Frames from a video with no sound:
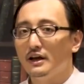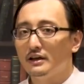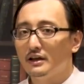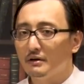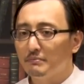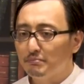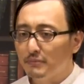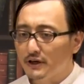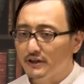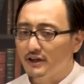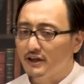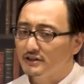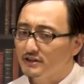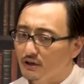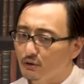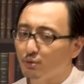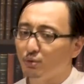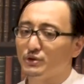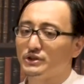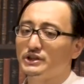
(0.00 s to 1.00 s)
やっぱりなぜ
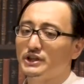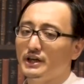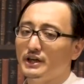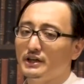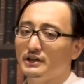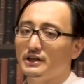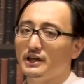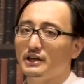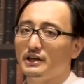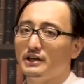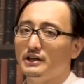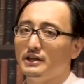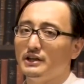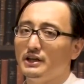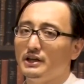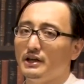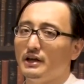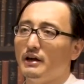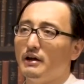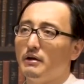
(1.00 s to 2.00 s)
かこう性的
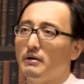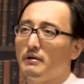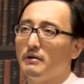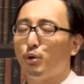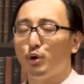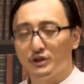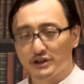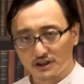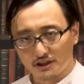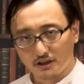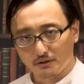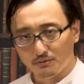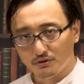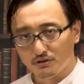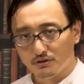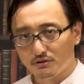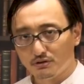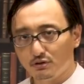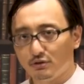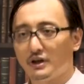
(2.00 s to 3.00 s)
に
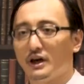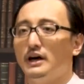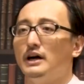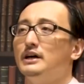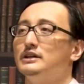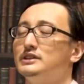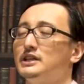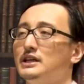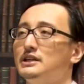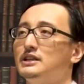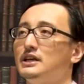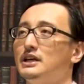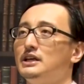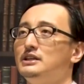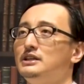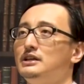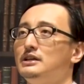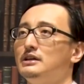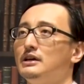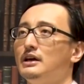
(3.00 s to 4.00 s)
ポジティブというか性的
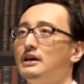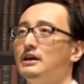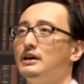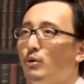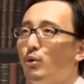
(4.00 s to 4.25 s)
に